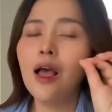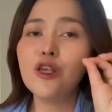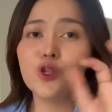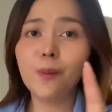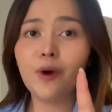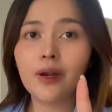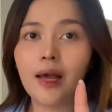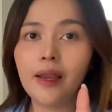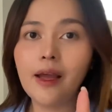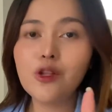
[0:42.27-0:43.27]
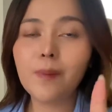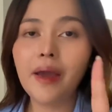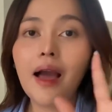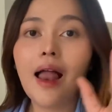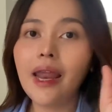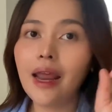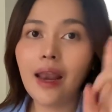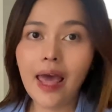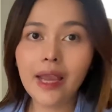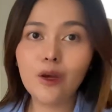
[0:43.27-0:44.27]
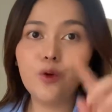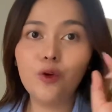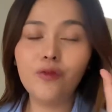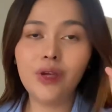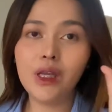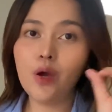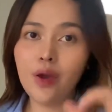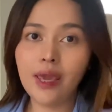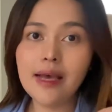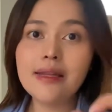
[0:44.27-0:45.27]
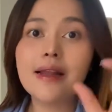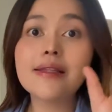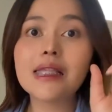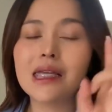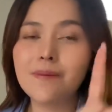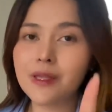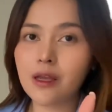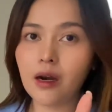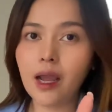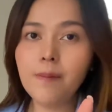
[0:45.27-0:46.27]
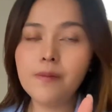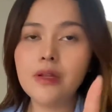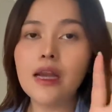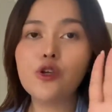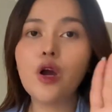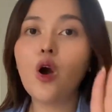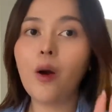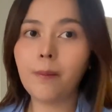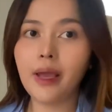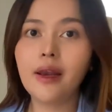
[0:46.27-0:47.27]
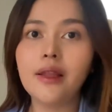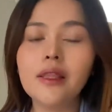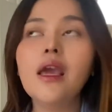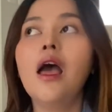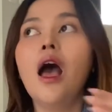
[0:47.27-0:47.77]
support kalian supaya kalian like dulu videonya dan subscribe dan juga komen nanti